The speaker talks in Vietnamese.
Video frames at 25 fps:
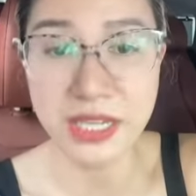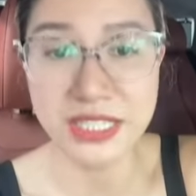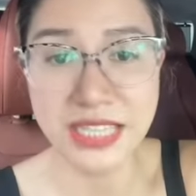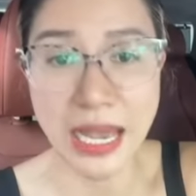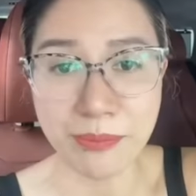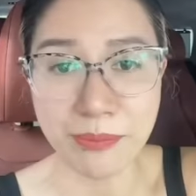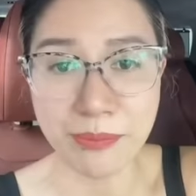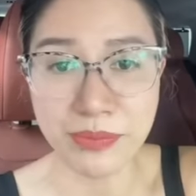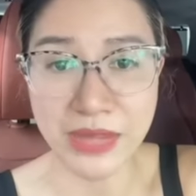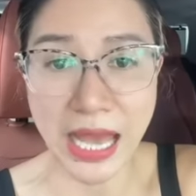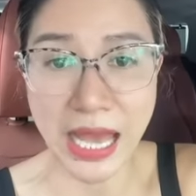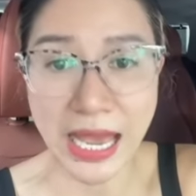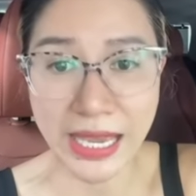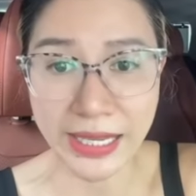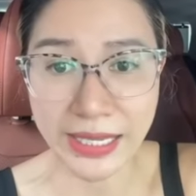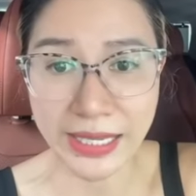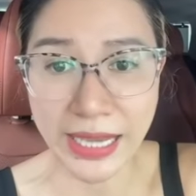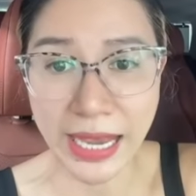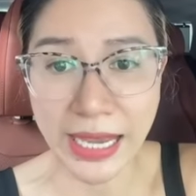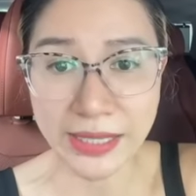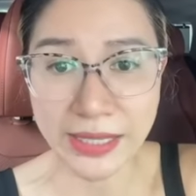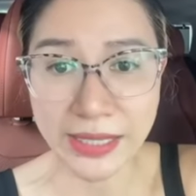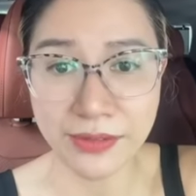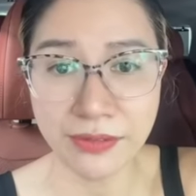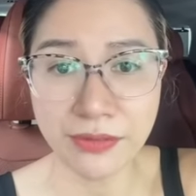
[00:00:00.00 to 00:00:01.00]
mình giảm tải
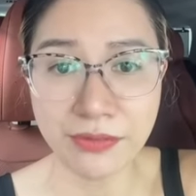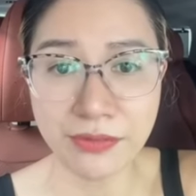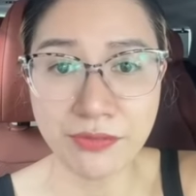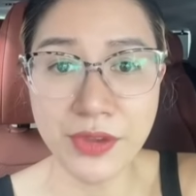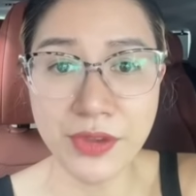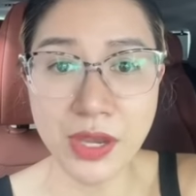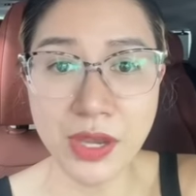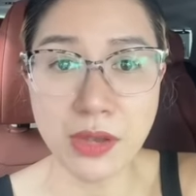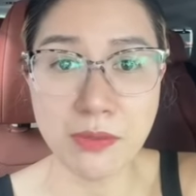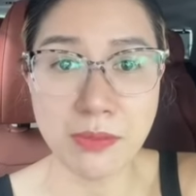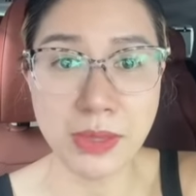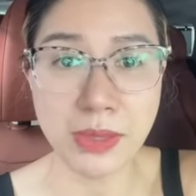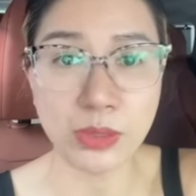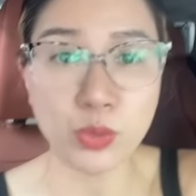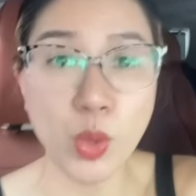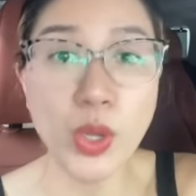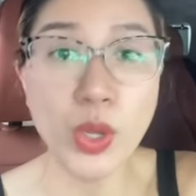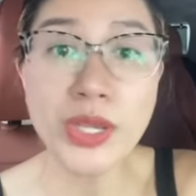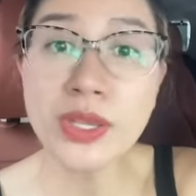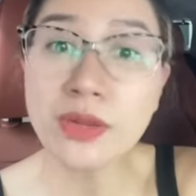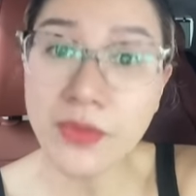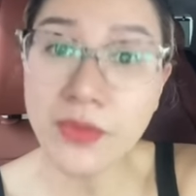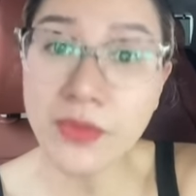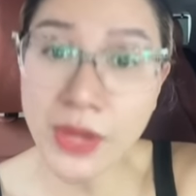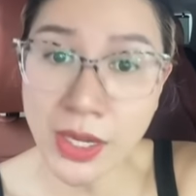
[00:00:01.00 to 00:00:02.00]
cái việc mà thuê
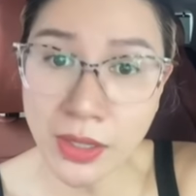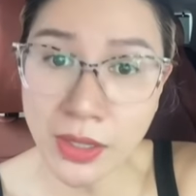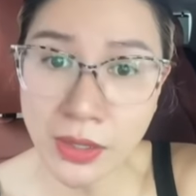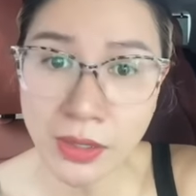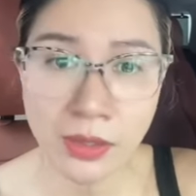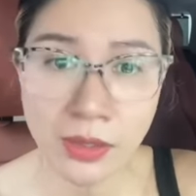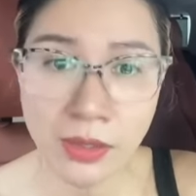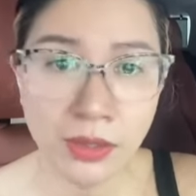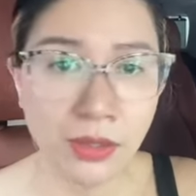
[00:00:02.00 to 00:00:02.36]
nhân viên.